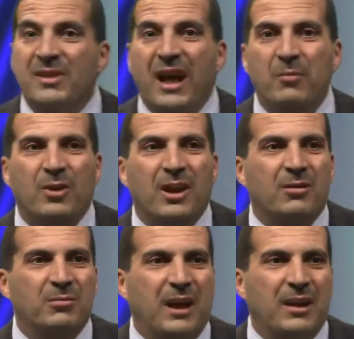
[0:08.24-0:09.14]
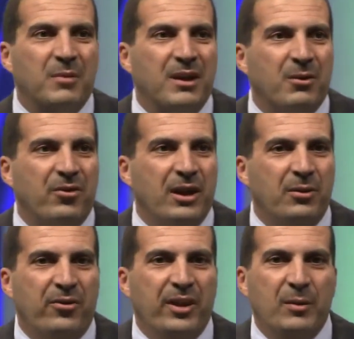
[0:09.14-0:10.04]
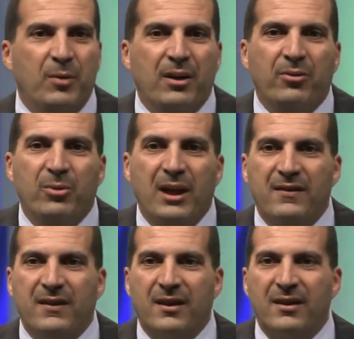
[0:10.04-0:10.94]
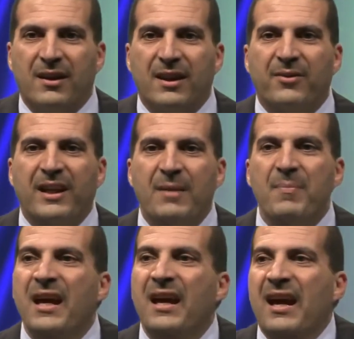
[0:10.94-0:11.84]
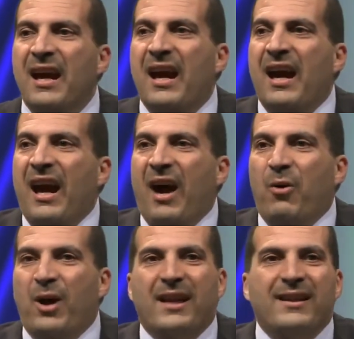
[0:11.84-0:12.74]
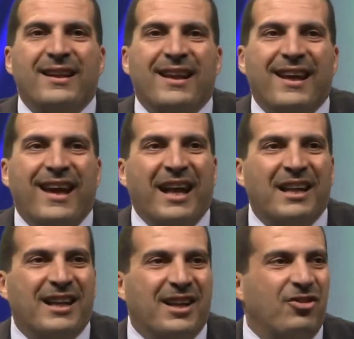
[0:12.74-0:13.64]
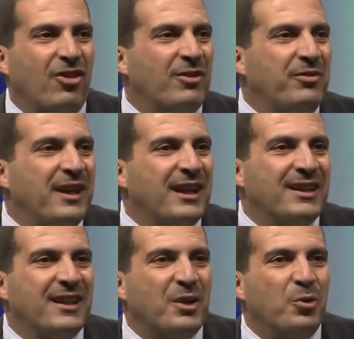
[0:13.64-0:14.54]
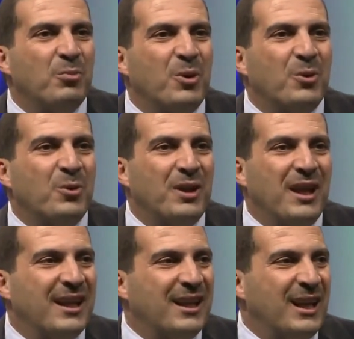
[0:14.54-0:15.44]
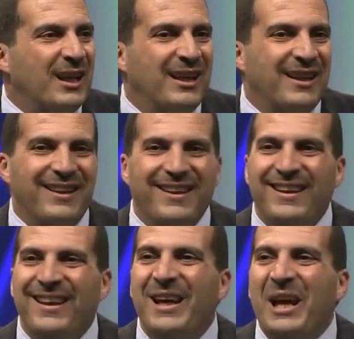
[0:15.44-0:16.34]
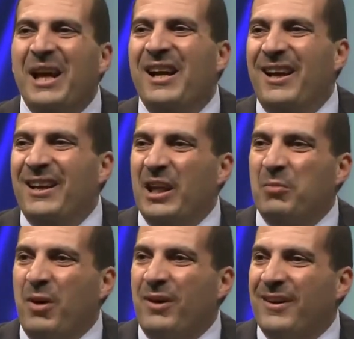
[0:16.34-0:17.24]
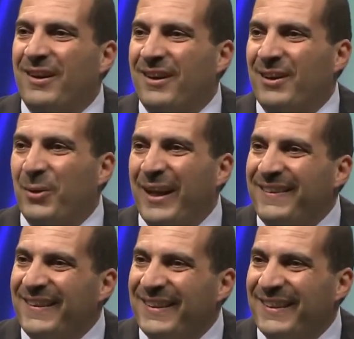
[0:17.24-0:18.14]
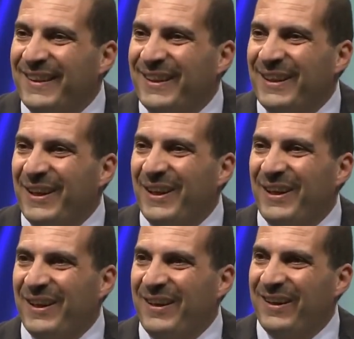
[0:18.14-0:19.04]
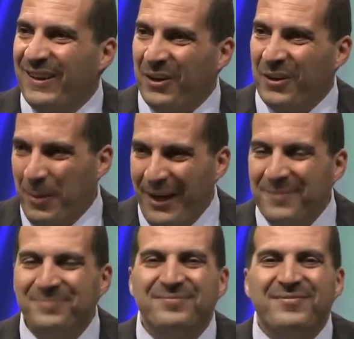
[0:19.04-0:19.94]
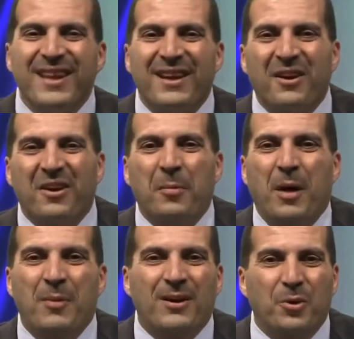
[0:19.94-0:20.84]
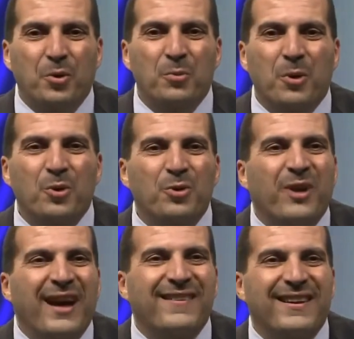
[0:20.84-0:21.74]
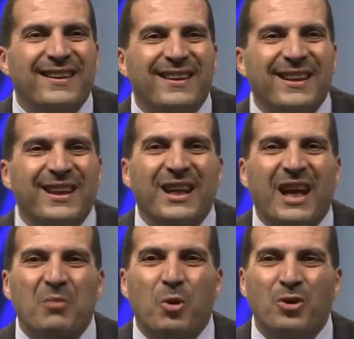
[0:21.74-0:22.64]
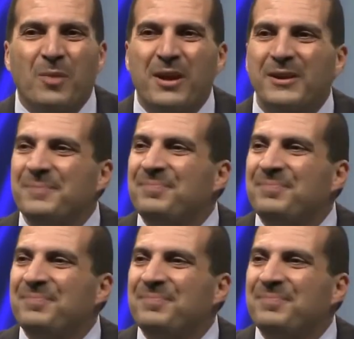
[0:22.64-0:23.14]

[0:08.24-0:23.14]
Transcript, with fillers: الحمد لله رب العالمين والصلاة والسلام على رسول الله صلى الله عليه وسلم أولا أنا شرف لي أن أنا أكون موجود هنا لل للمرة الوقت الرابعة رابع مرة أكون موجود في هذا المؤتمر